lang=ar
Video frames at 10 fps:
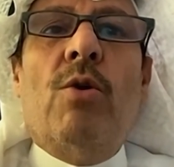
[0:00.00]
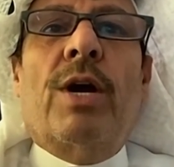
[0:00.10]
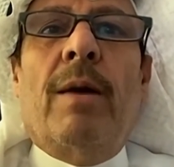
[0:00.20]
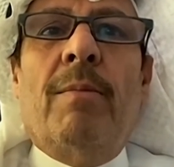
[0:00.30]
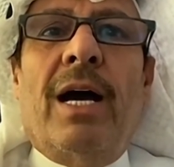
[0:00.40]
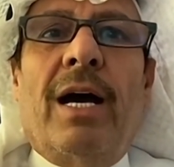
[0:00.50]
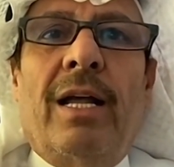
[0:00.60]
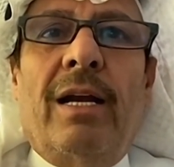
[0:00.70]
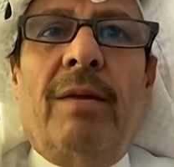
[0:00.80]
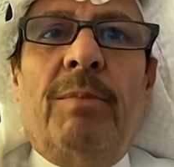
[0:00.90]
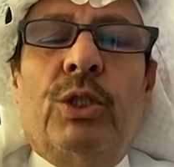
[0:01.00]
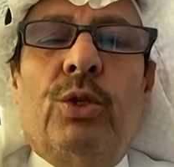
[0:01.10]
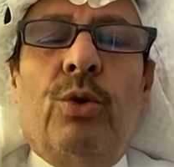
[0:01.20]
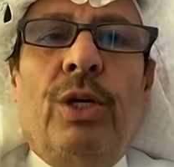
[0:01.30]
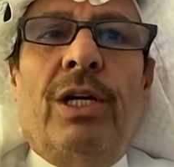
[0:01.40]
كما
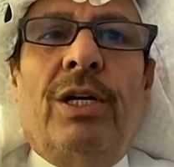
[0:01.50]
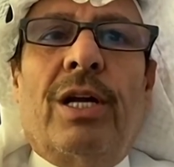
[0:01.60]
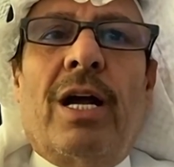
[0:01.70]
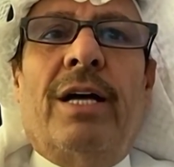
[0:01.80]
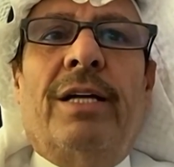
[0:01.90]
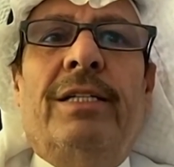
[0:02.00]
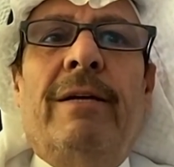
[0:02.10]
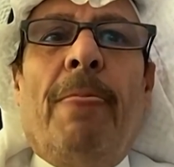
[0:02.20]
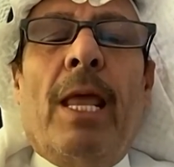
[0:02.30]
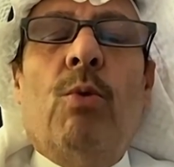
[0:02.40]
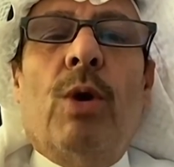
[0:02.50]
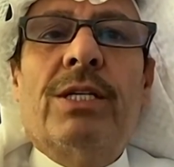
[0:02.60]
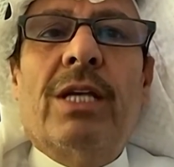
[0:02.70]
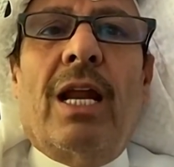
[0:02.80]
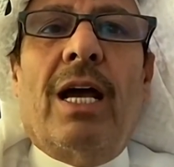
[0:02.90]
المشروع الإيراني
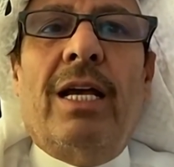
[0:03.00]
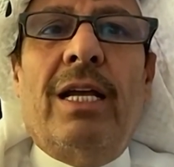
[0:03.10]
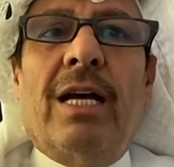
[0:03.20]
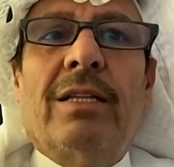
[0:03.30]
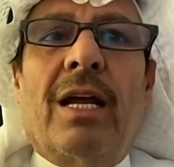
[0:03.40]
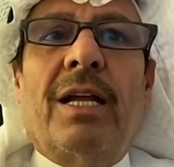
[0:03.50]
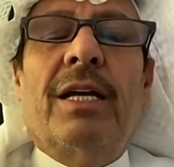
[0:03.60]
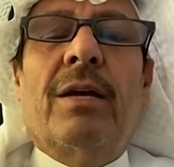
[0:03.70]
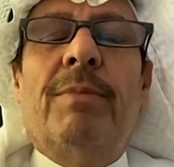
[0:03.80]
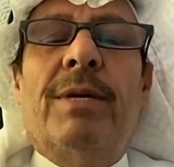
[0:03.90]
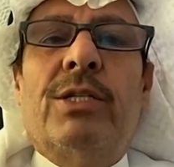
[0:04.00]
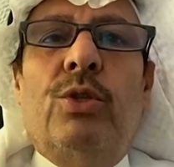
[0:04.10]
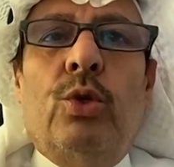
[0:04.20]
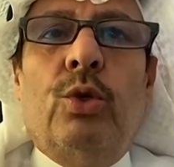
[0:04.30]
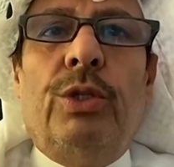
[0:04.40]
وصل إلى طريق
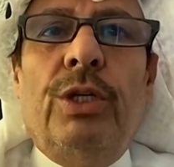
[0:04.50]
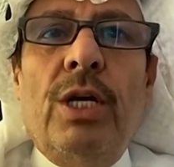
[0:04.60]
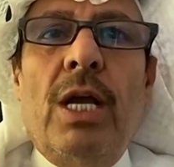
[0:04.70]
مسدود